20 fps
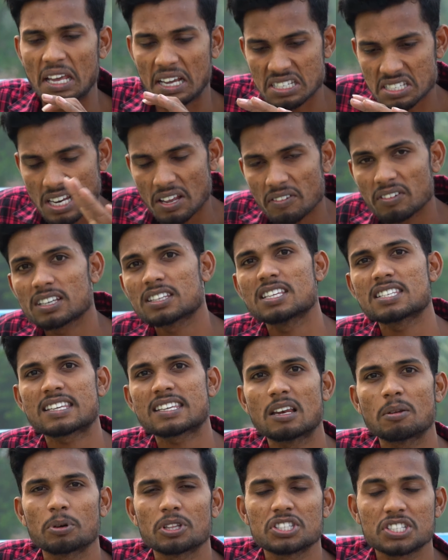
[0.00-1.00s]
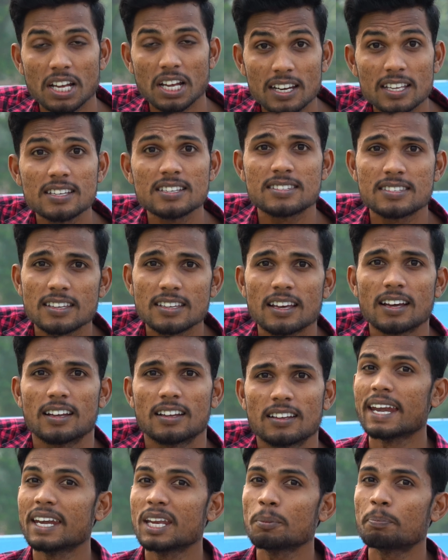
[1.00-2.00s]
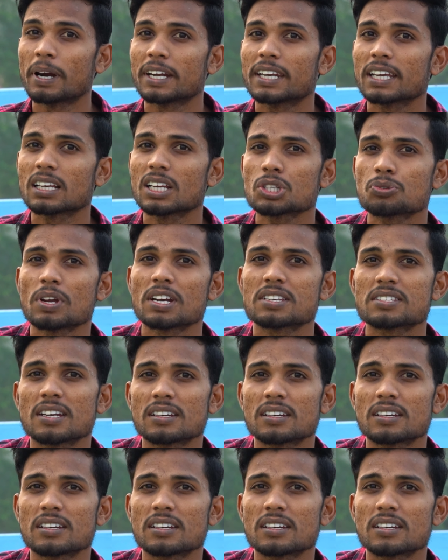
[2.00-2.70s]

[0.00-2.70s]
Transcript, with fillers: నెక్స్ట్ లెవెల్ కి తీసుకెళ్ళిపోద్ది చాలా ఈజీగా అండ్ ఈ పర్టికులర్ షర్ట్